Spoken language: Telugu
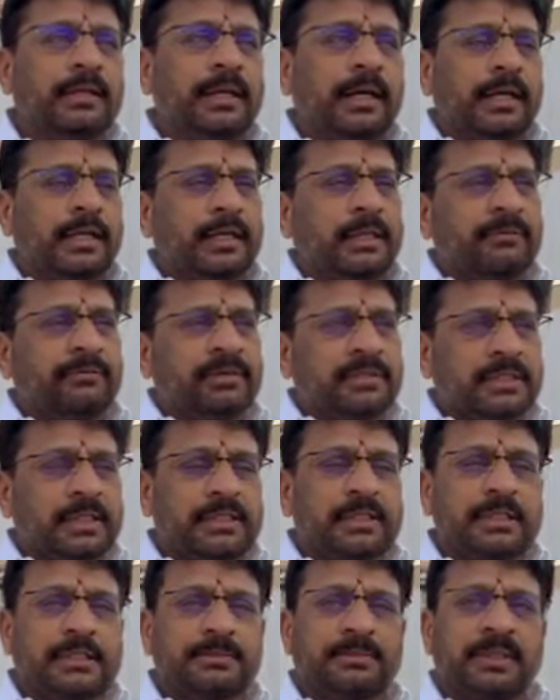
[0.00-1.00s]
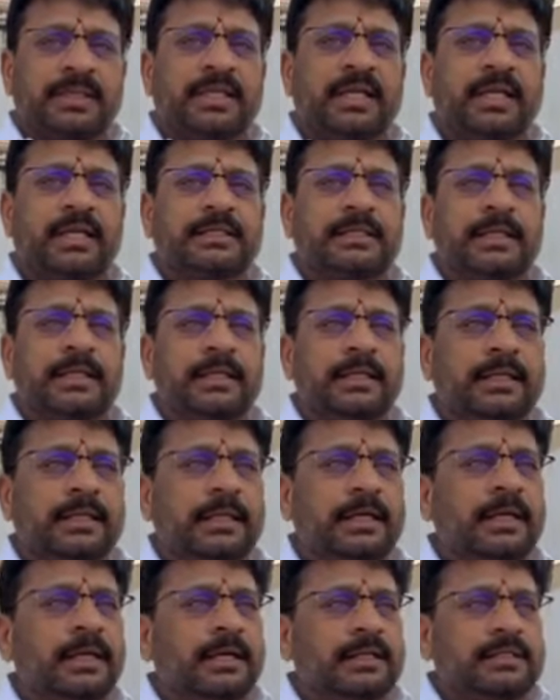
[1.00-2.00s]
దానికి విశేష స్పందన
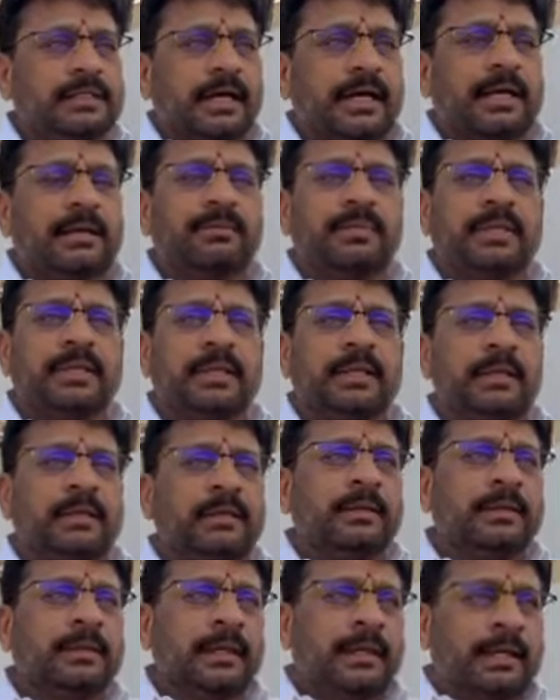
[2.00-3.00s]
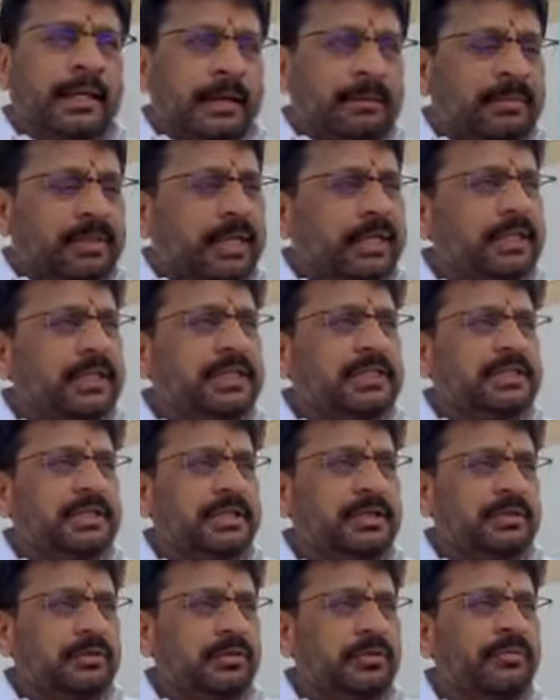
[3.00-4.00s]
జరిగింది చాలామంది దాన్ని
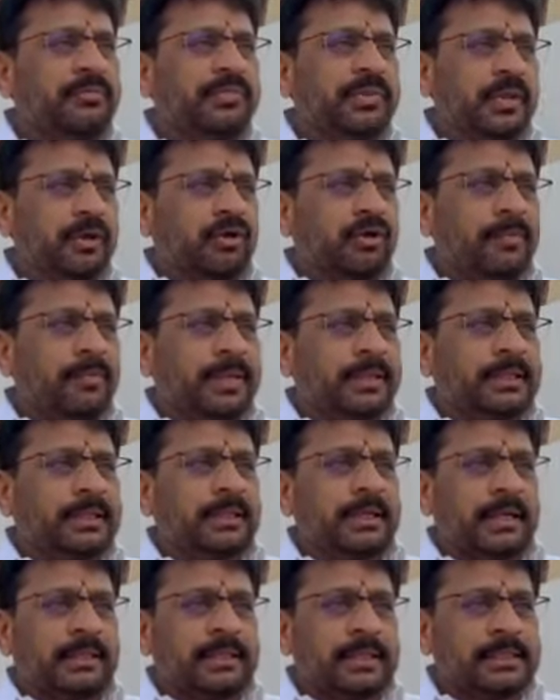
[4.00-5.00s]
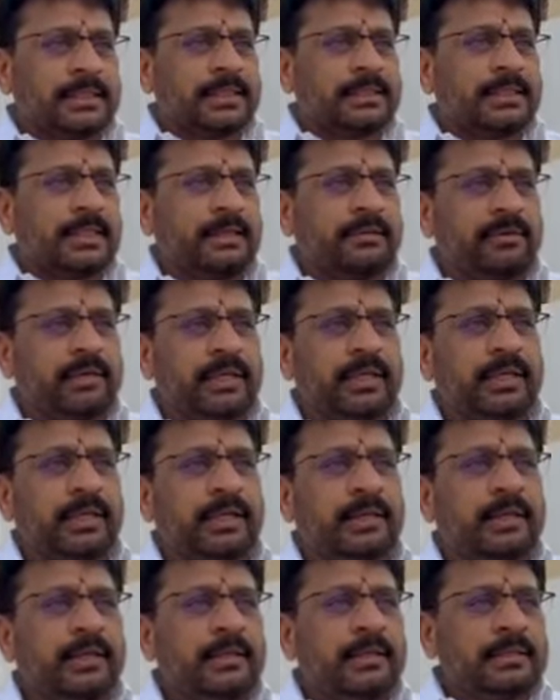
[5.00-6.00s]
అభినందించిండ్రు గోమాతను హత్య చేసిన
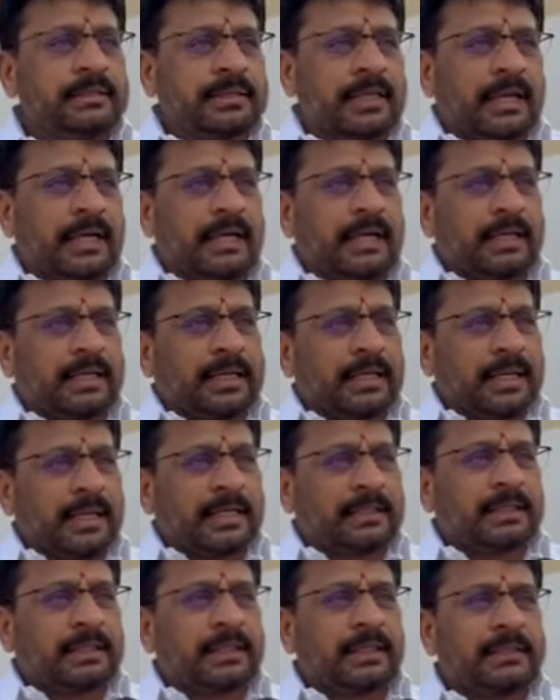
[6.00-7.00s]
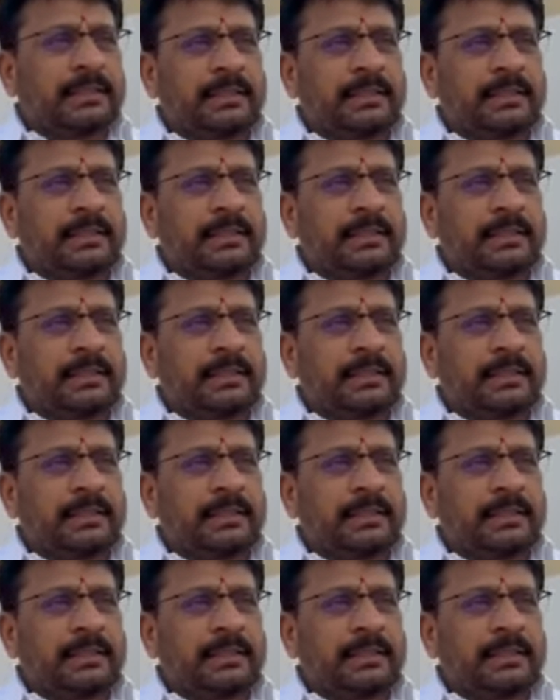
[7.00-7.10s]
వారిని చాలా కిరాత